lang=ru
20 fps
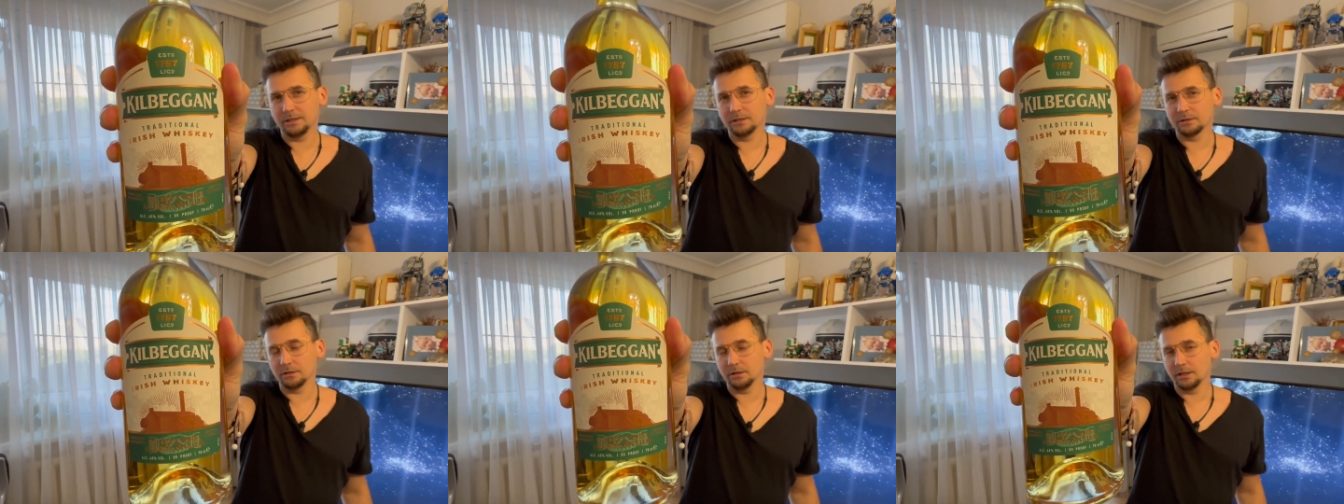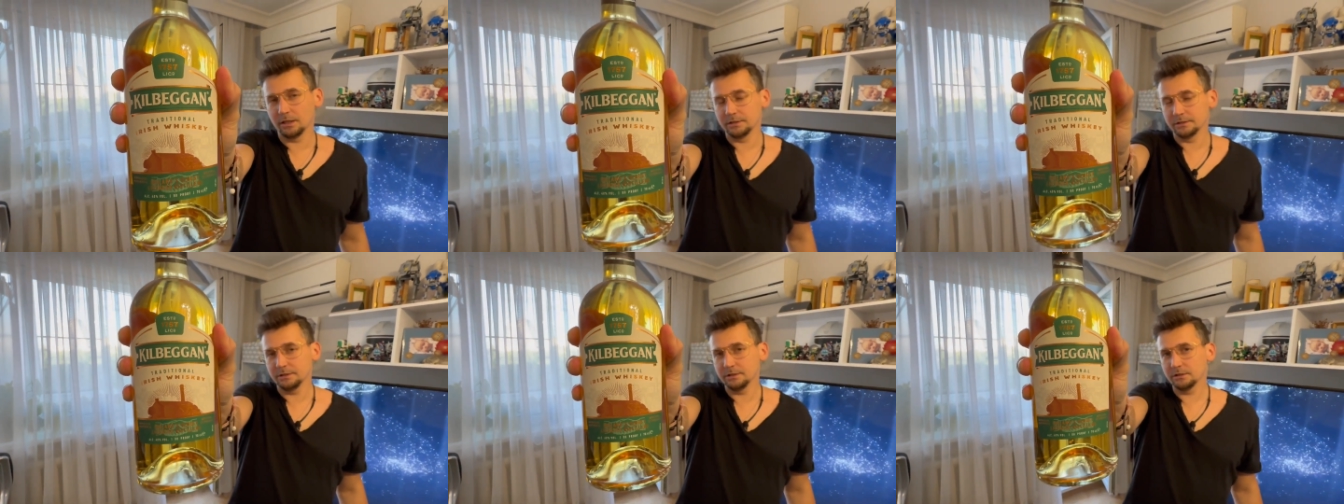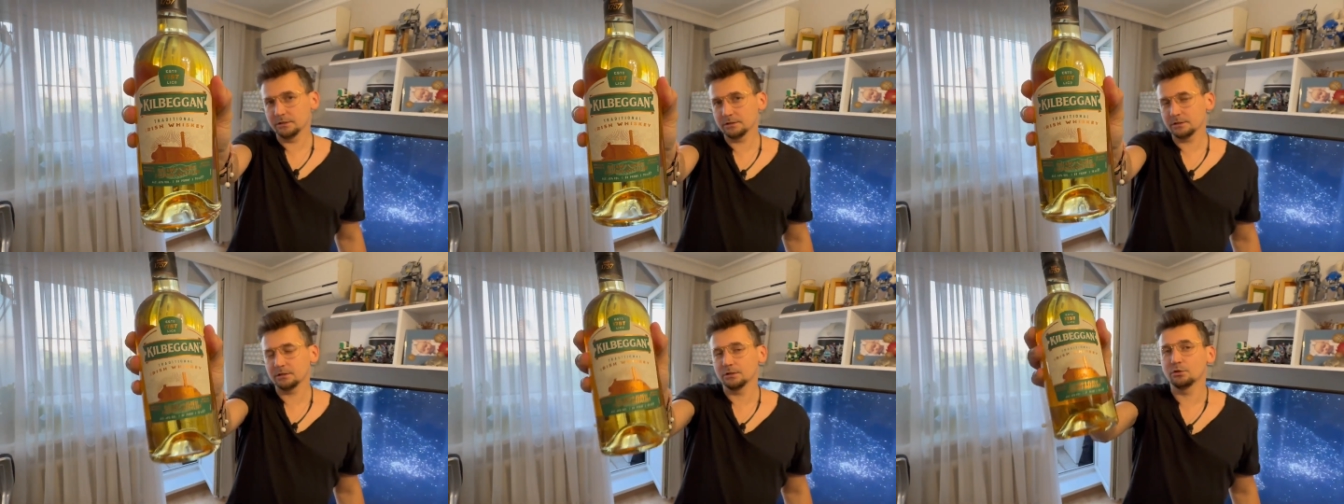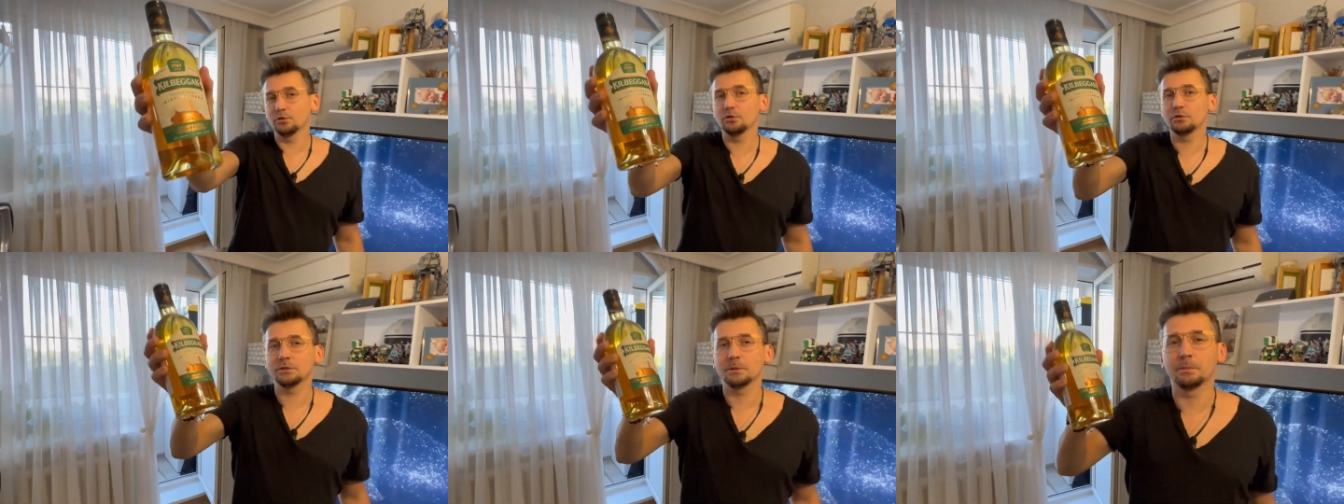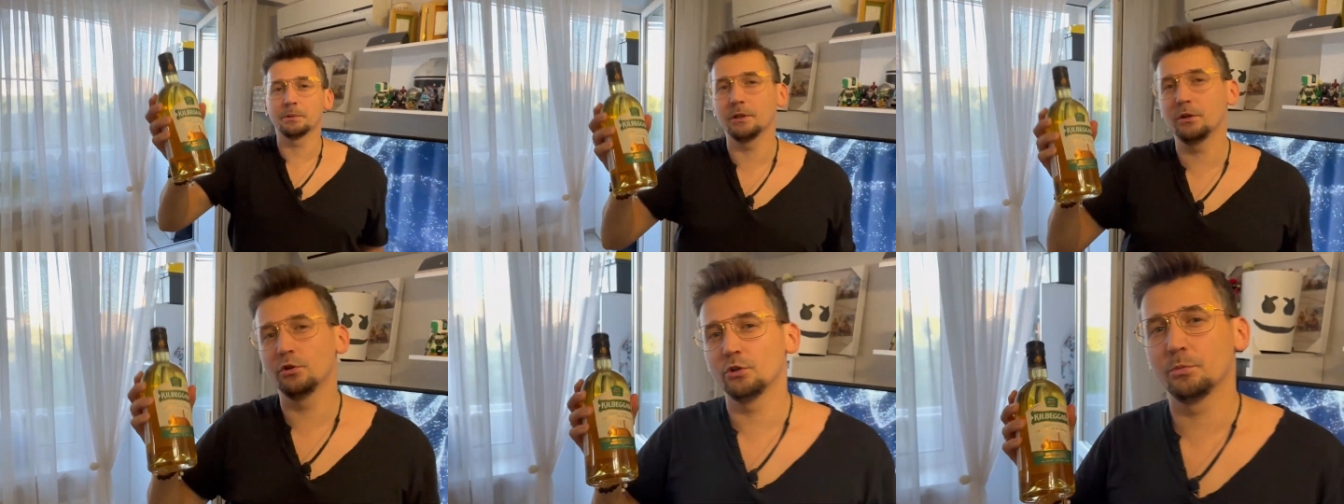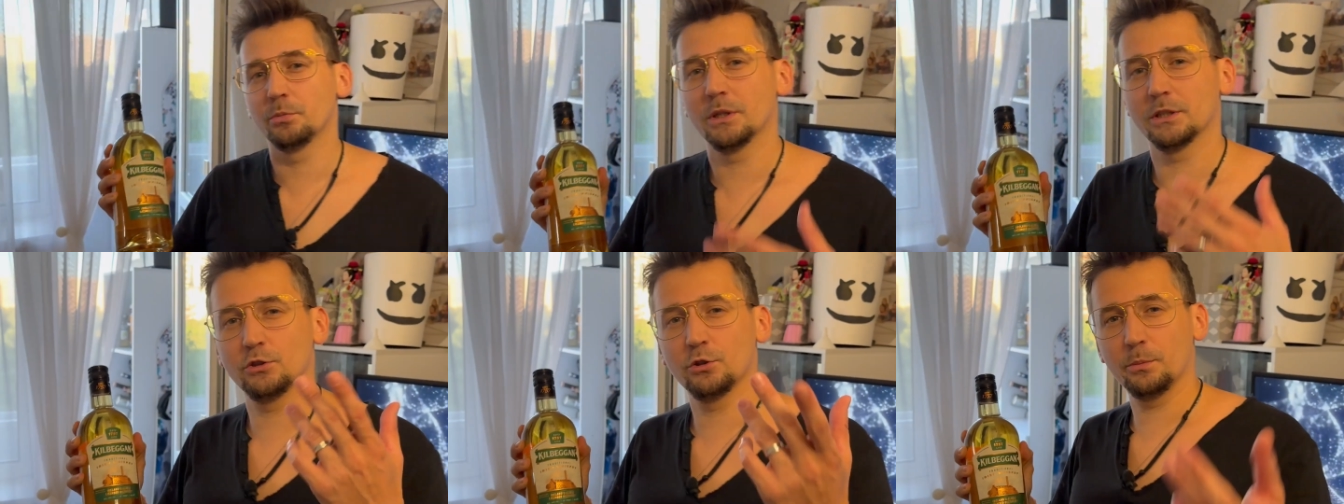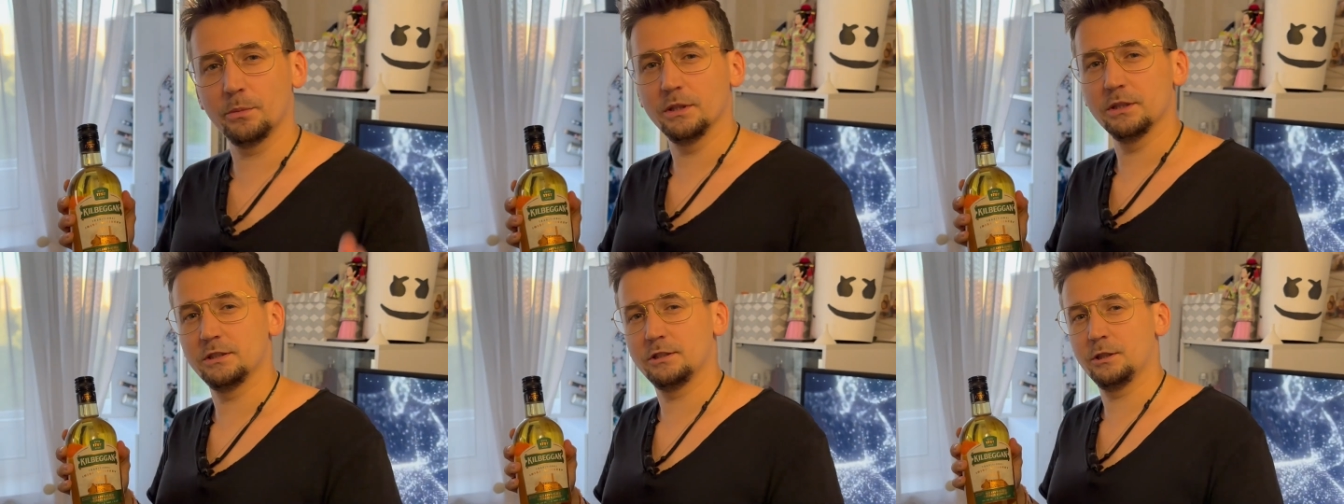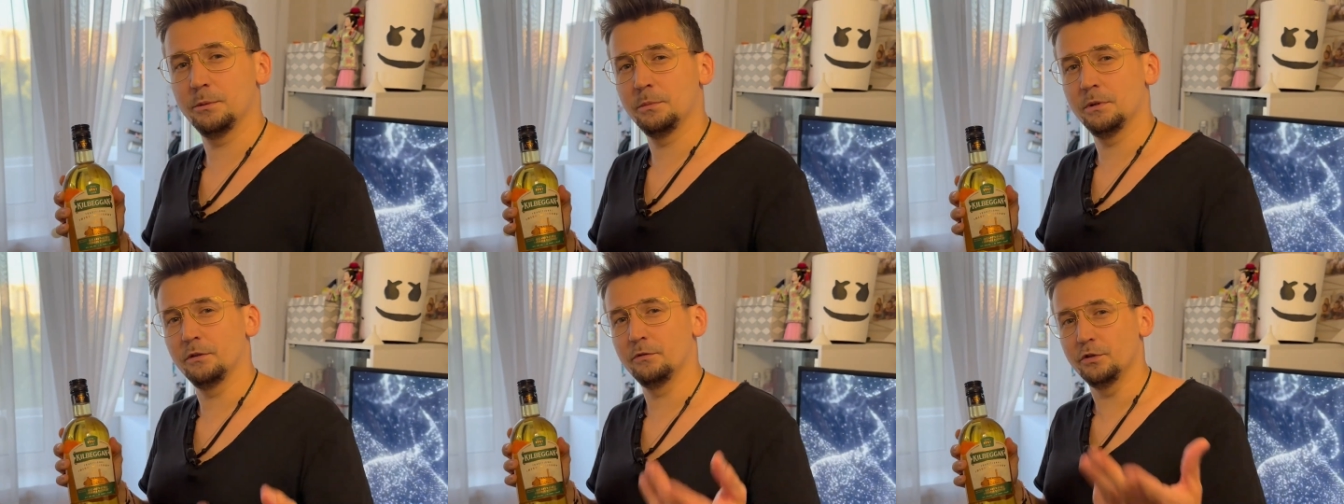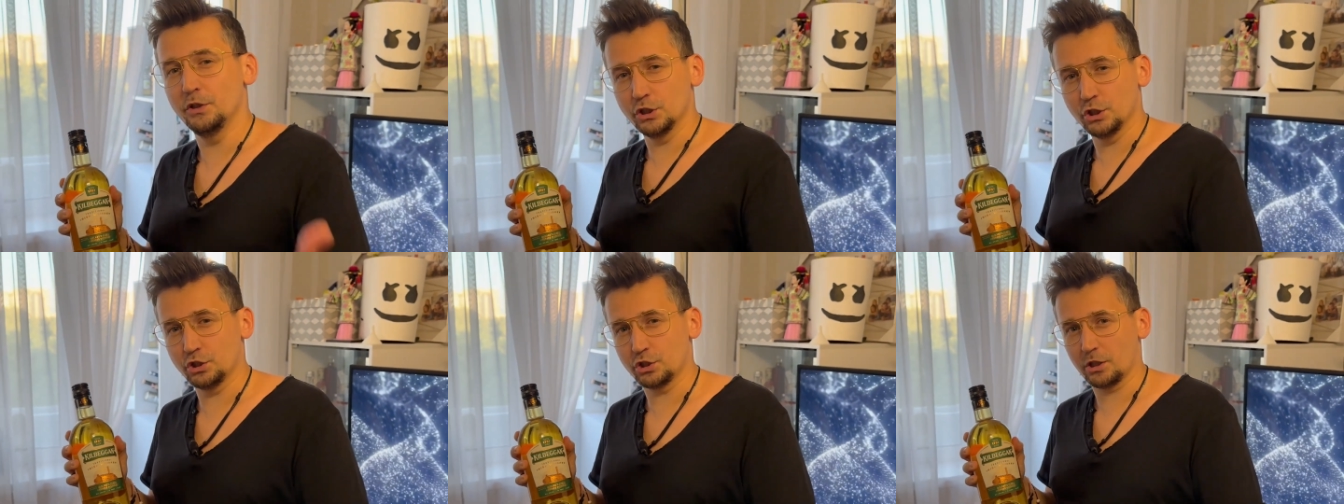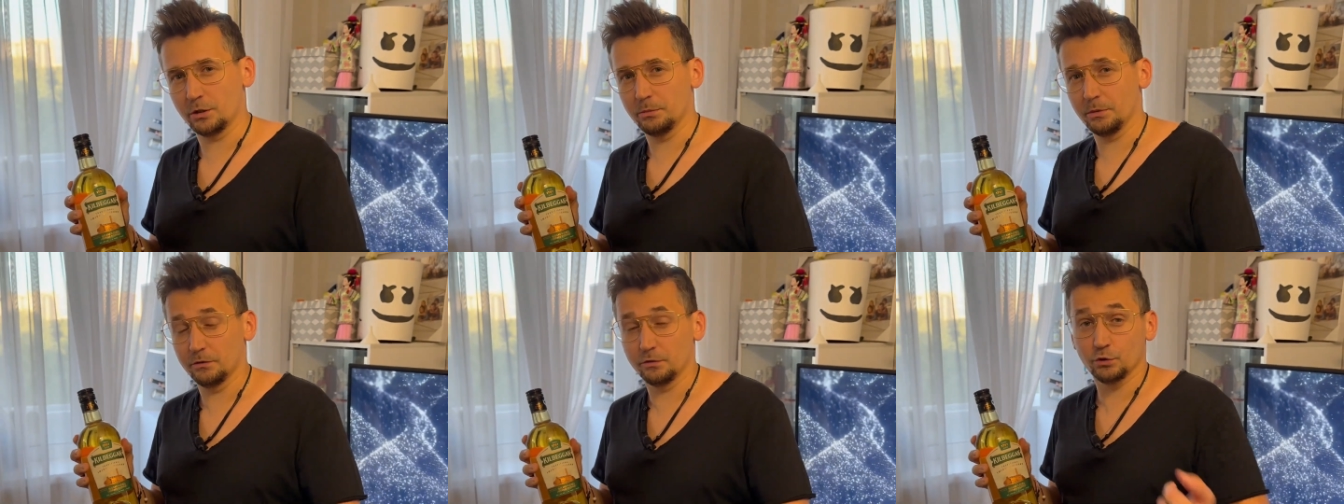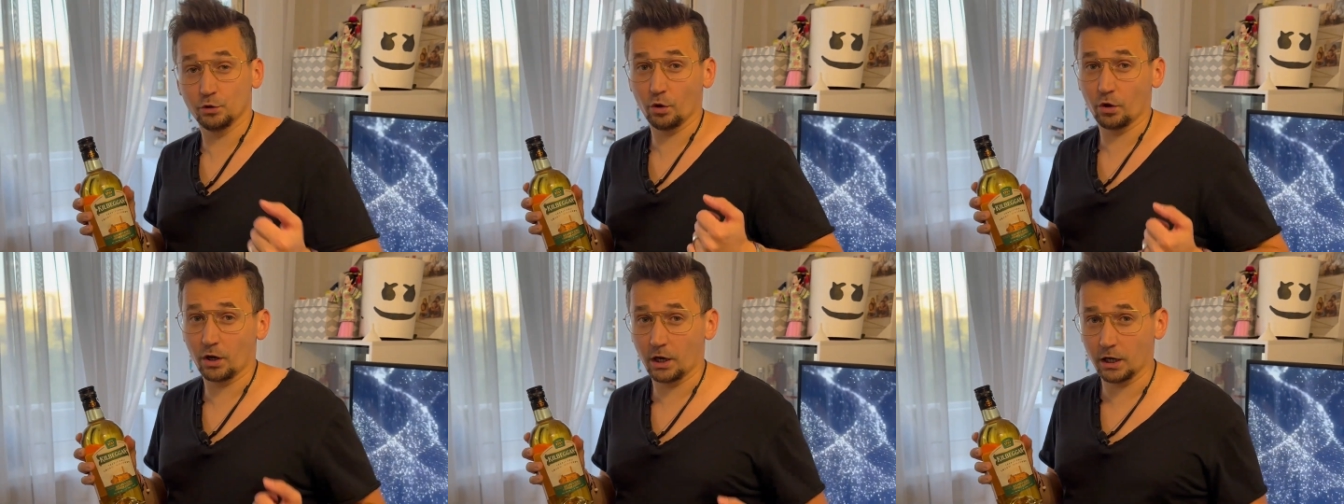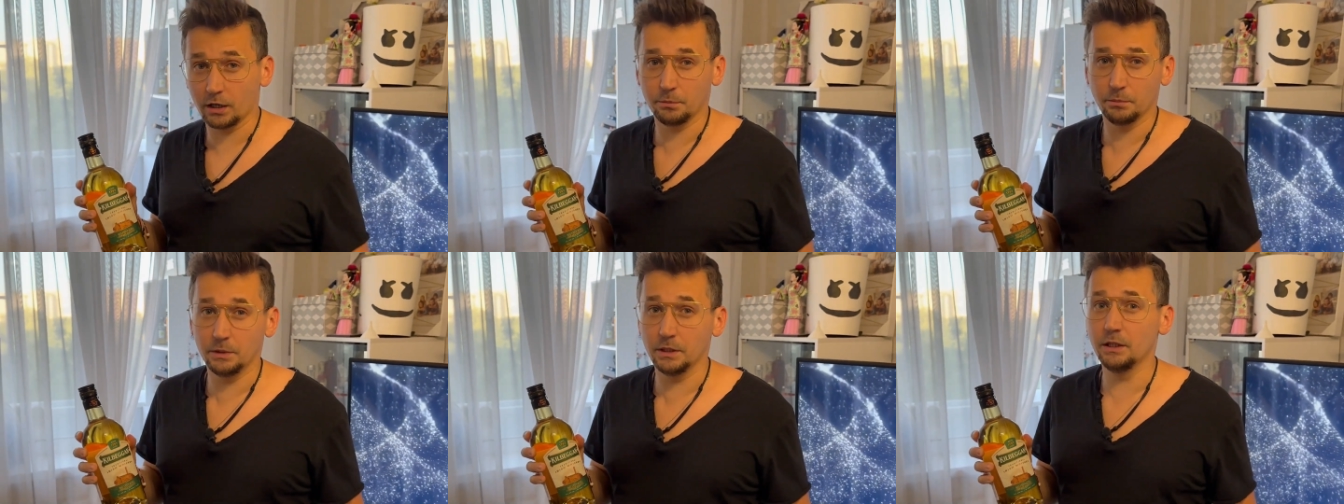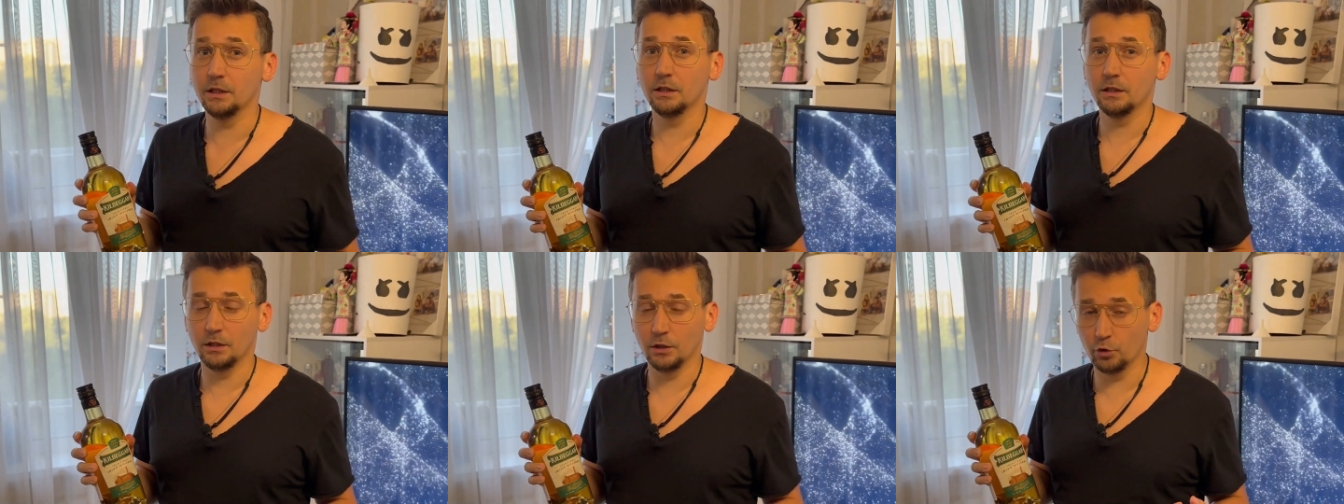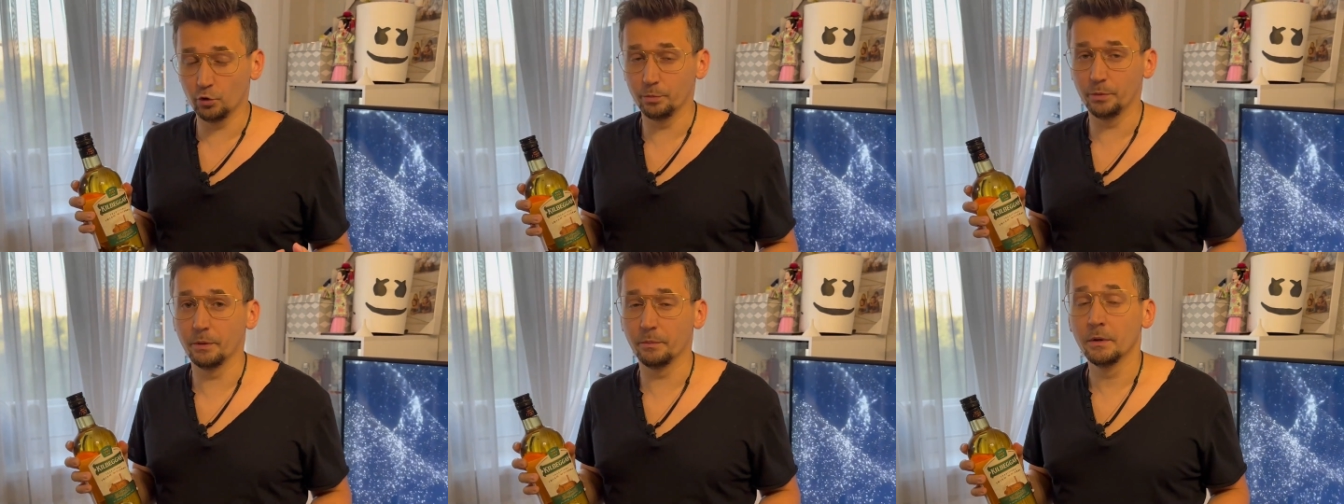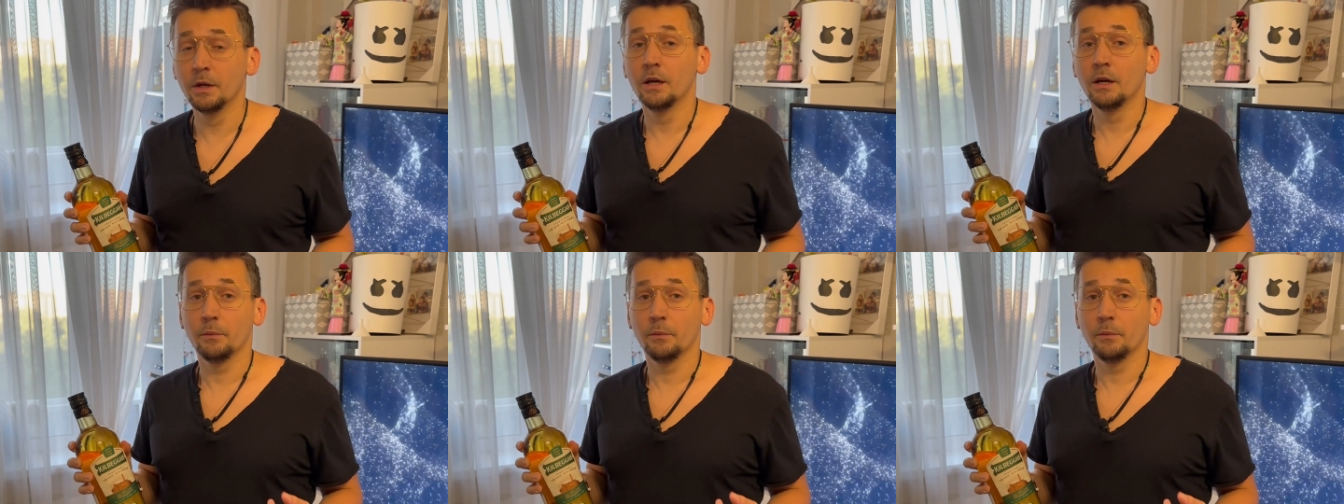ирландец, но с определенными особенностями и фишечками, все как мы любим.